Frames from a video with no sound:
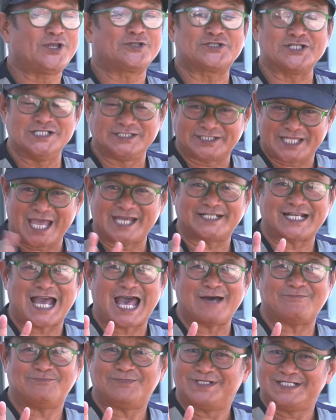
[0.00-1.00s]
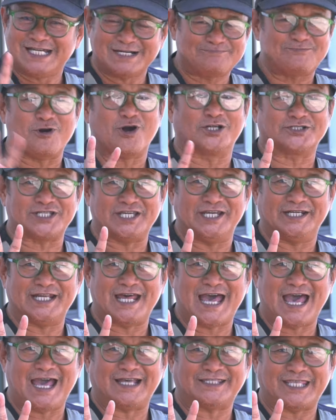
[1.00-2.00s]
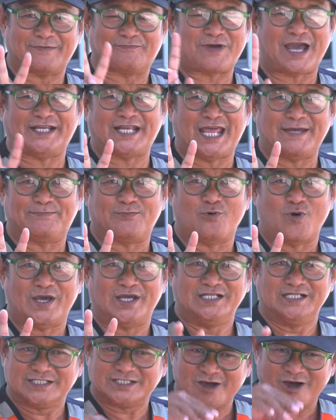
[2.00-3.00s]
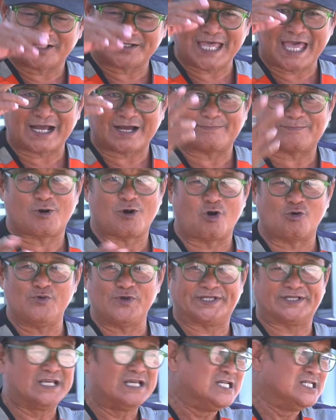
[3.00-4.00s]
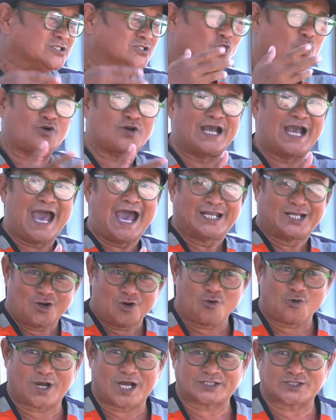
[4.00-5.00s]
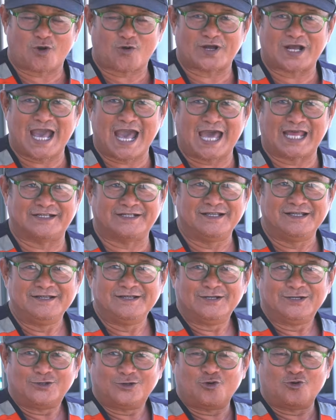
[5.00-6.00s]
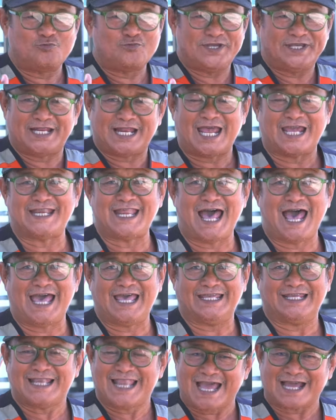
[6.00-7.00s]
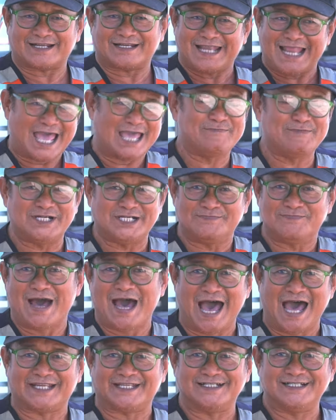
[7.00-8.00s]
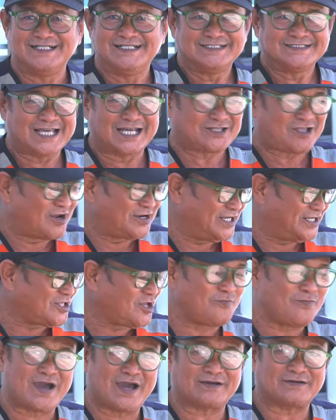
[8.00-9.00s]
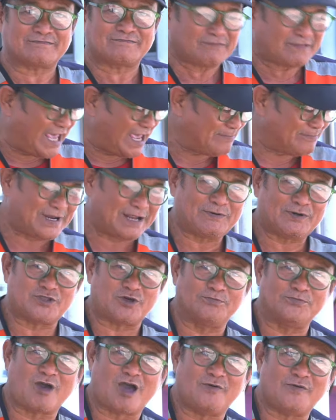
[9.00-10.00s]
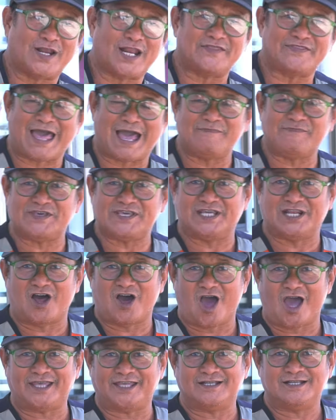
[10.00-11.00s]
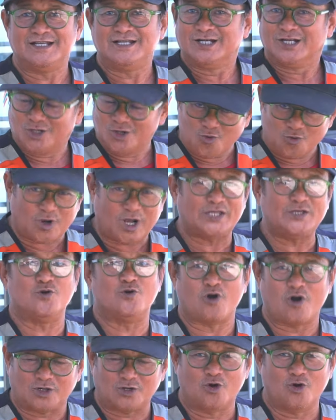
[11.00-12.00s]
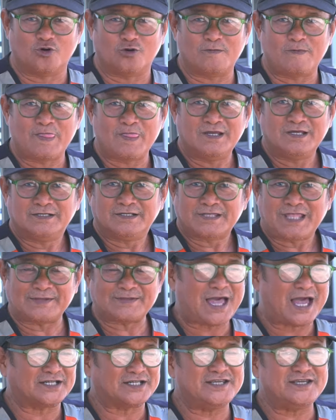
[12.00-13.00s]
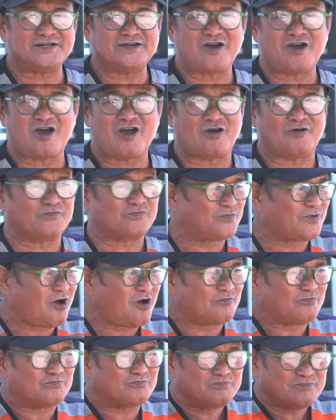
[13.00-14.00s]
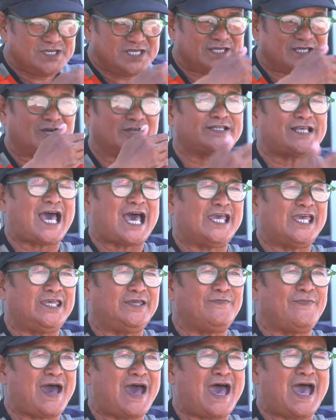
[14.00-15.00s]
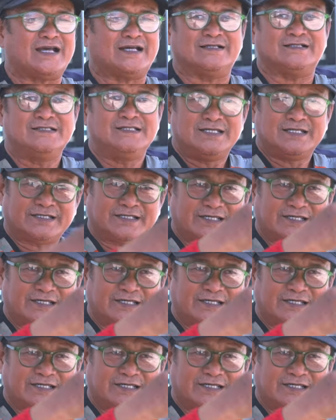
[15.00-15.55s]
ไม่ต้องตื่นเต้นครับเรื่องปกตินะฮะเจ็บไข้ได้ป่วยหรือท้อแท้กับโควิดตกงานลุงก็ตกงานลุงมีรายได้หลักหลายหมื่นบาทแต่ตอนนี้ต้องมาเก็บและผสมน้อยวันละ 300-400 ลุงก็อยู่ของลุงทั้งที่ก็มีก็ใช้บ้าง